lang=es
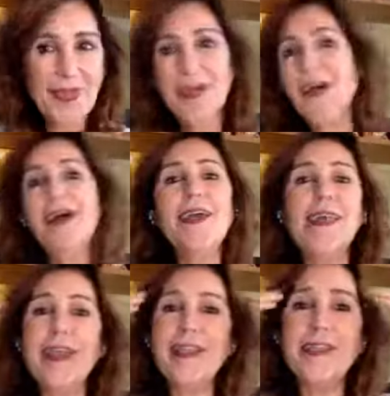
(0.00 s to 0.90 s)
Ay,
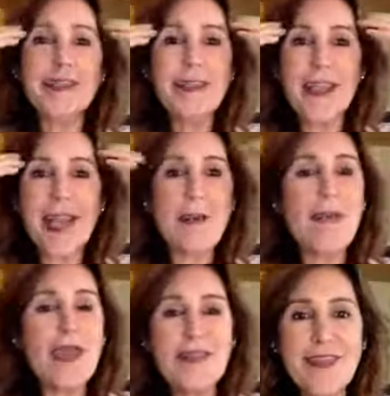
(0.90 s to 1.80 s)
el, la
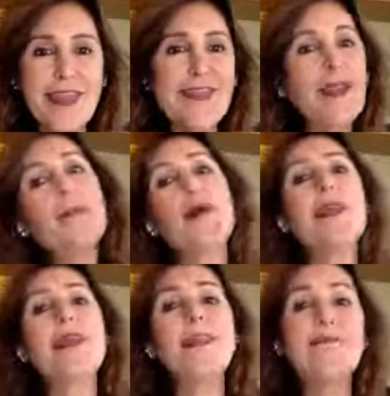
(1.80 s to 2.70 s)
mente es la
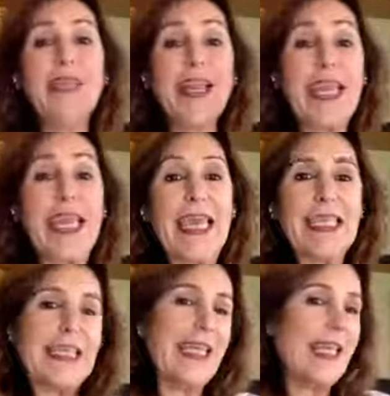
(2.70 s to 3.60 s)
parte
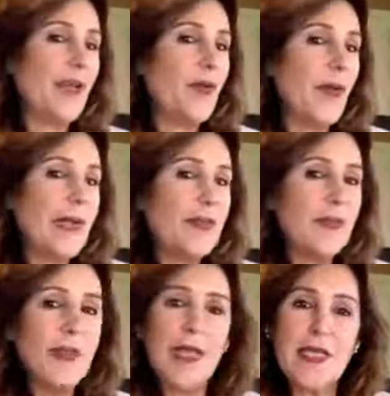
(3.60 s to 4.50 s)
inteligente y el
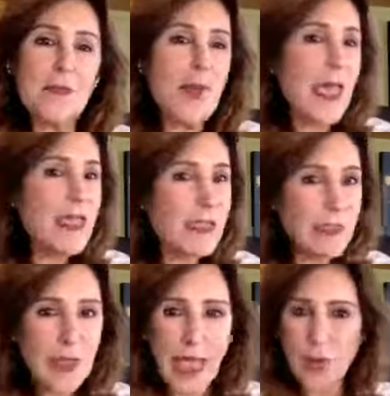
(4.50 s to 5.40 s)
corazón es bien
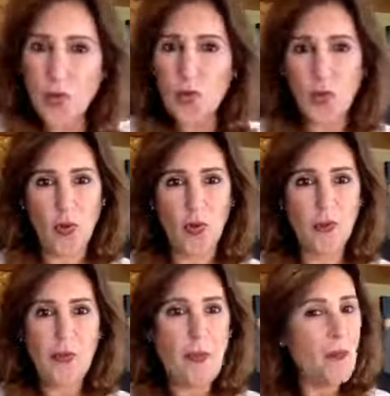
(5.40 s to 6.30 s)
tarugo,
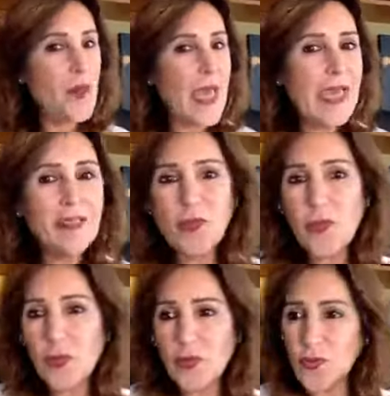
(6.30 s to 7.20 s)
bien
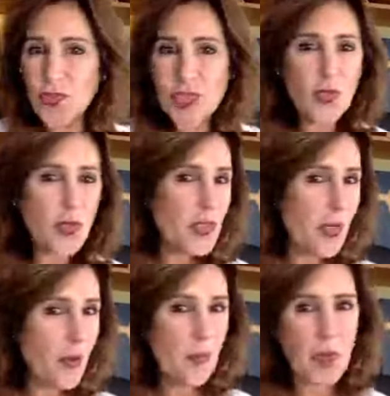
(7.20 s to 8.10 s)
tonto. Si yo
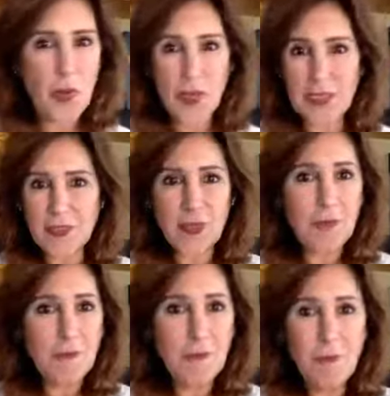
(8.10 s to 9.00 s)
sigo mi
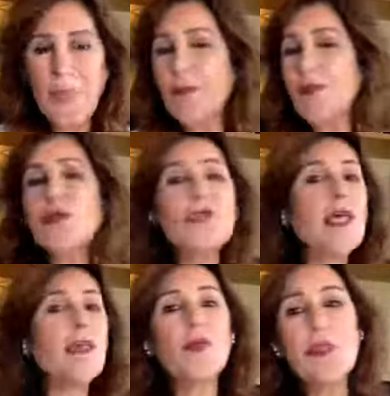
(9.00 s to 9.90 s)
corazón, no
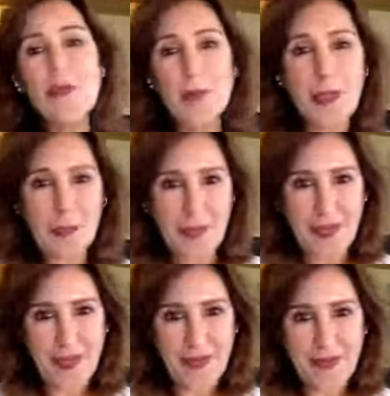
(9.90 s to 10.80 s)
sé dónde voy a
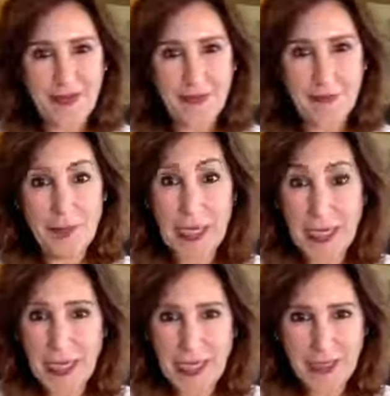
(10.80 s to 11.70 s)
parar.
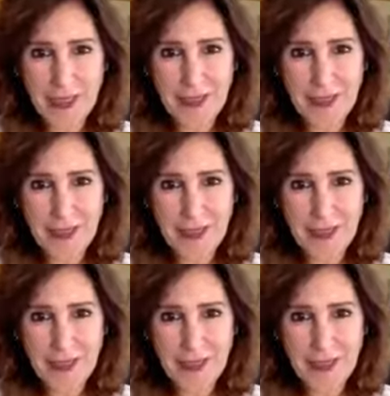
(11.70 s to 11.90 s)
Imagínate.